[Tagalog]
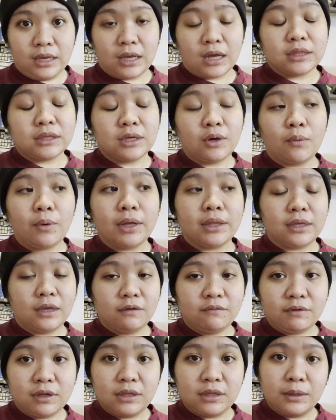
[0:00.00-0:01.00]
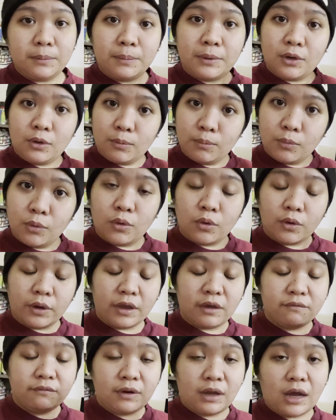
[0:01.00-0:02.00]
katawan everyday, pero yung buhok
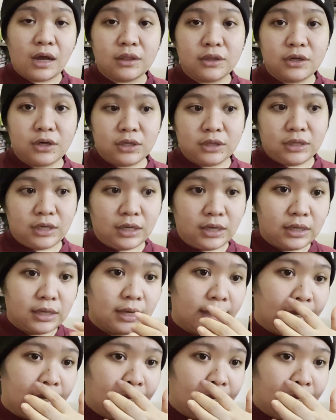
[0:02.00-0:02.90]
every other day.